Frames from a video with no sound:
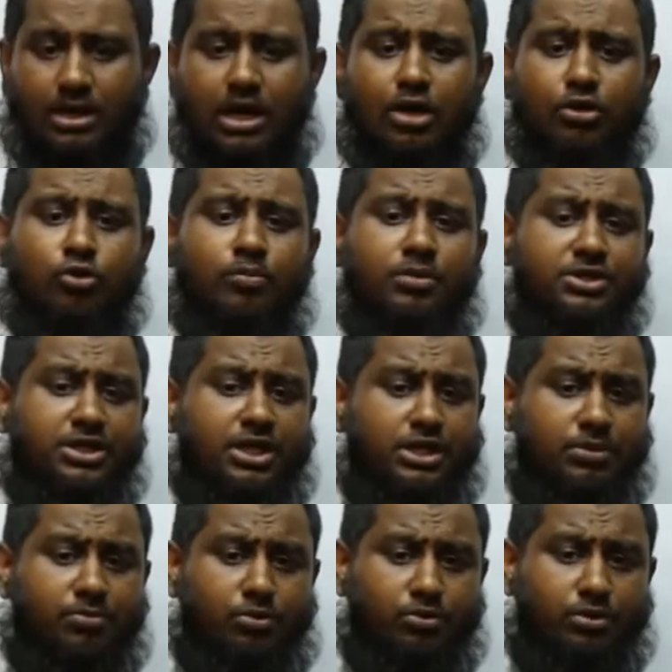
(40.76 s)
কারণ তোমার
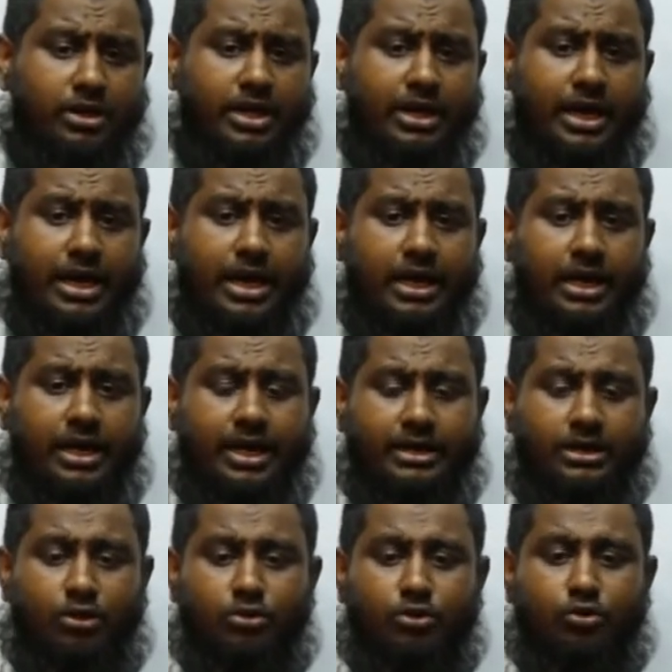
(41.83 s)
শিক্ষার্থী বন্ধু
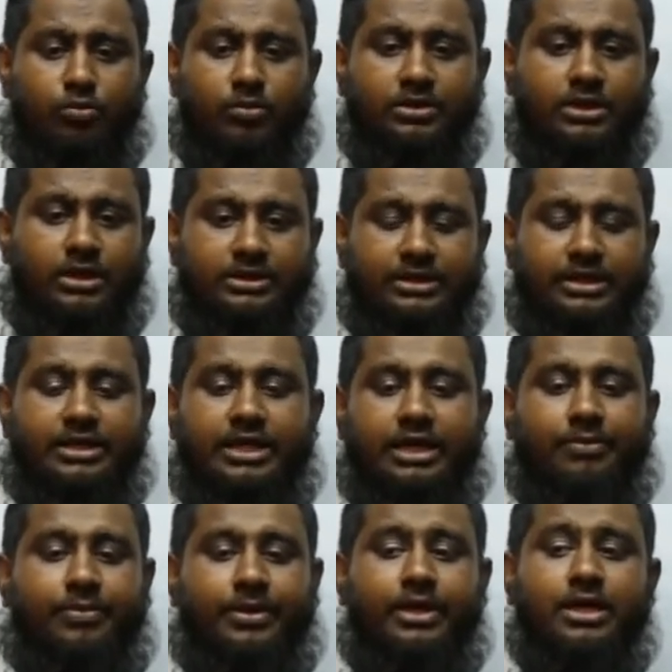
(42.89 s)
এটা অন্তত তোমরা জেনে
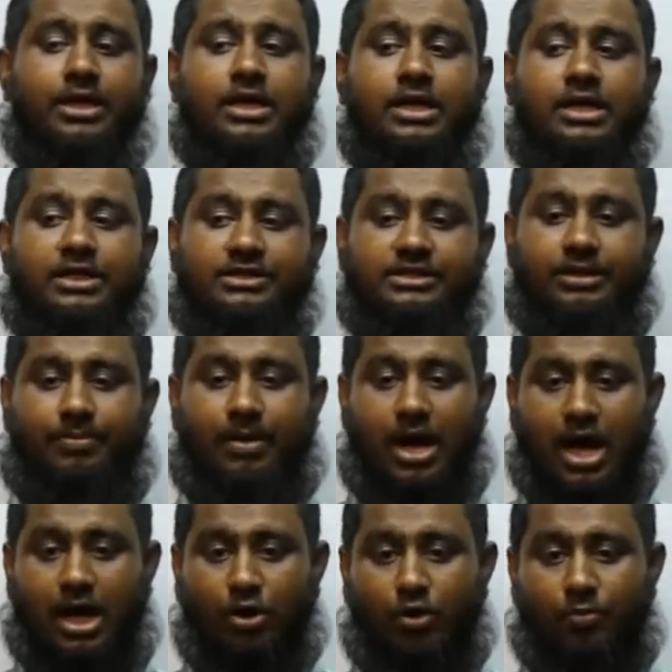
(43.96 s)
থাকবে যে
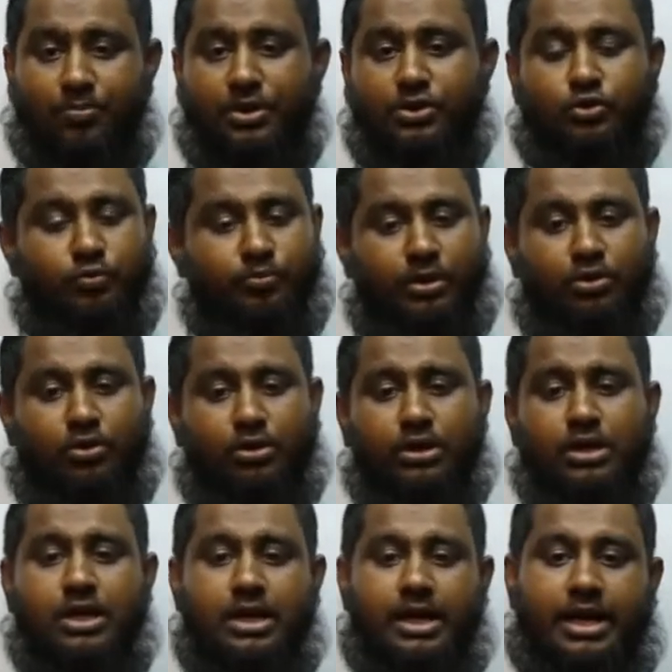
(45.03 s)
ভালো বীজ উৎপাদন
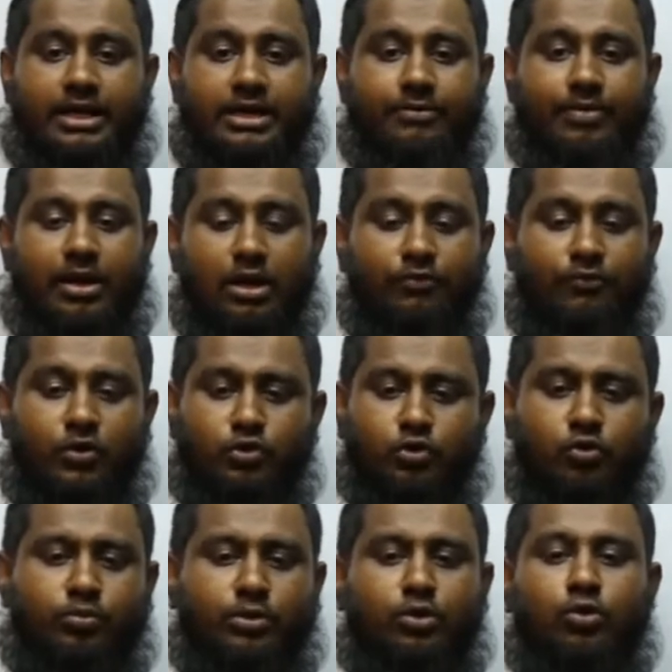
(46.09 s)
এটি ভালো ফসল
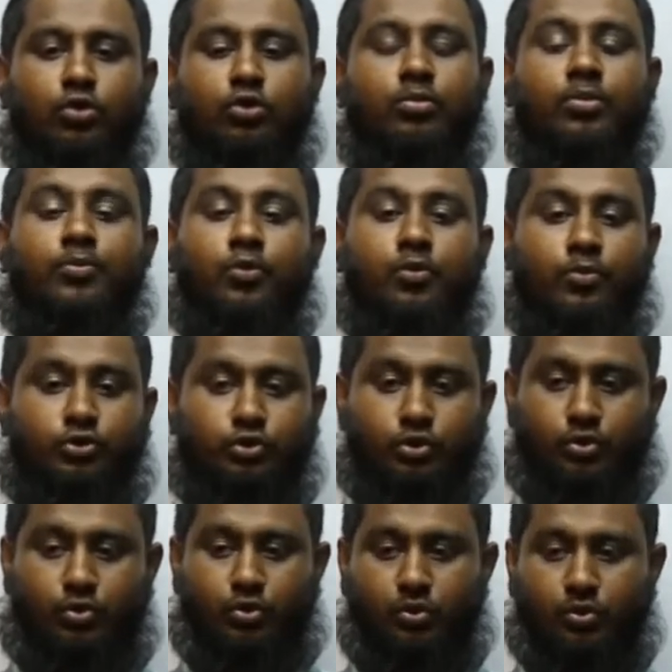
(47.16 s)
উৎপাদন অন্যতম পূর্ব
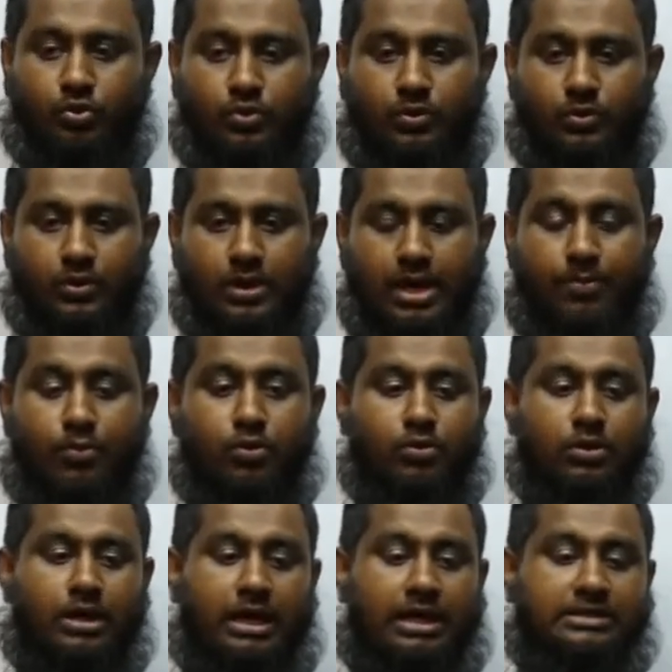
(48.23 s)
সত্য এবং
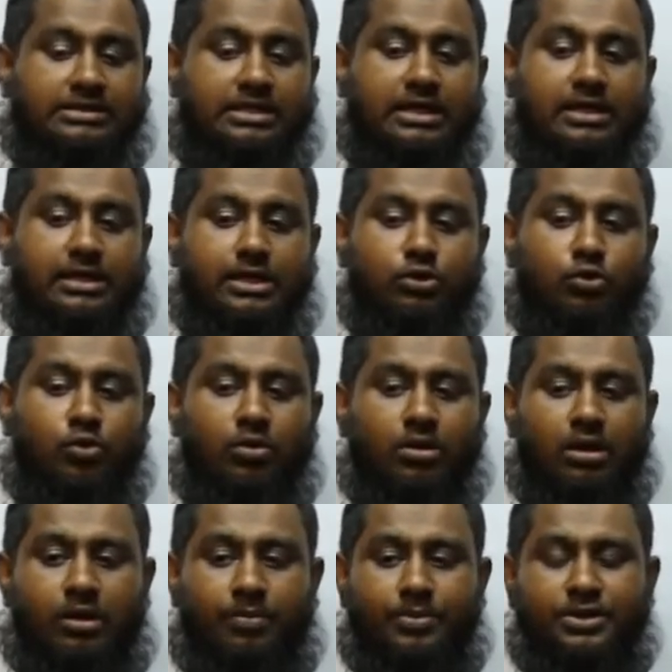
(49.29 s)
আজকাল কিন্তু
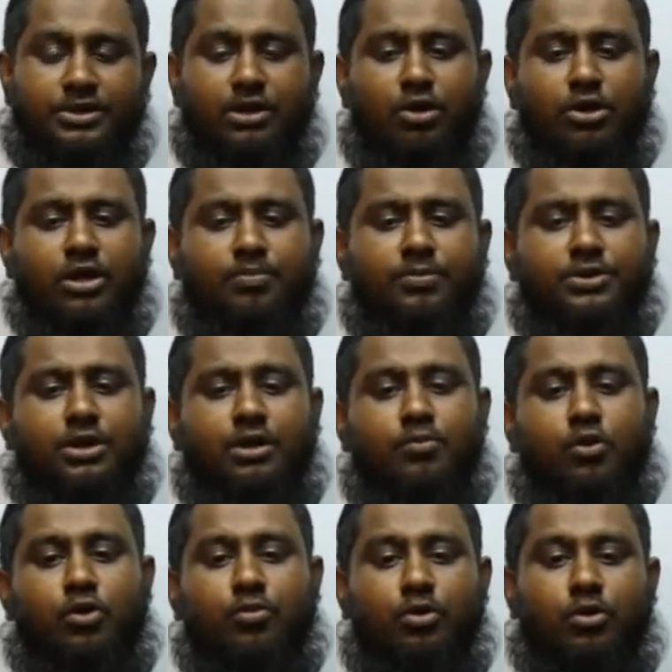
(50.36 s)
বীজের অনেক বিশাল
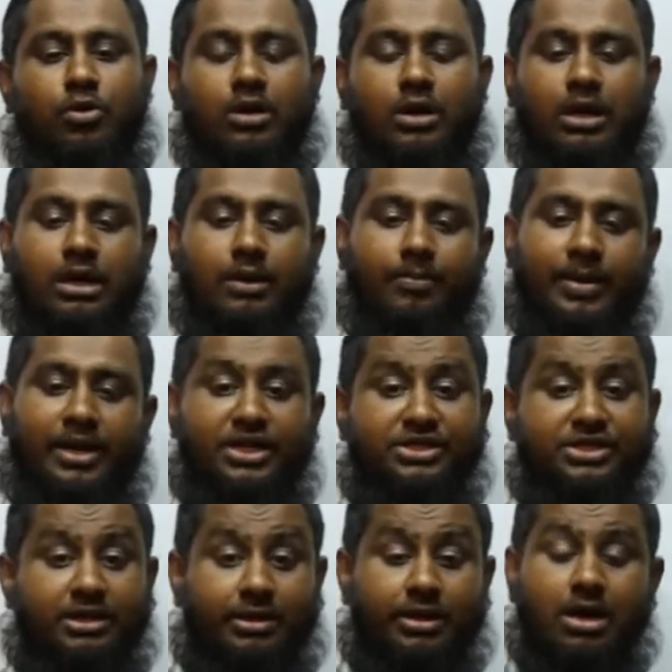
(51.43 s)
বড় বড়
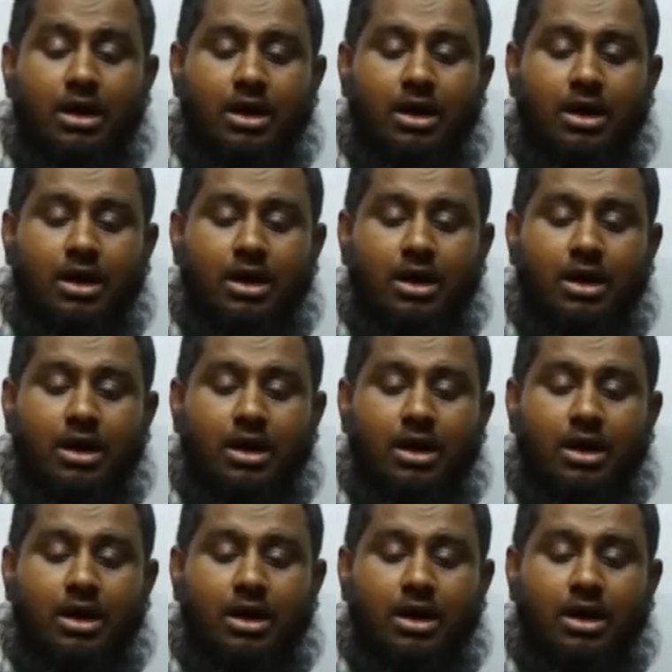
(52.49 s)
বাণিজ্যিক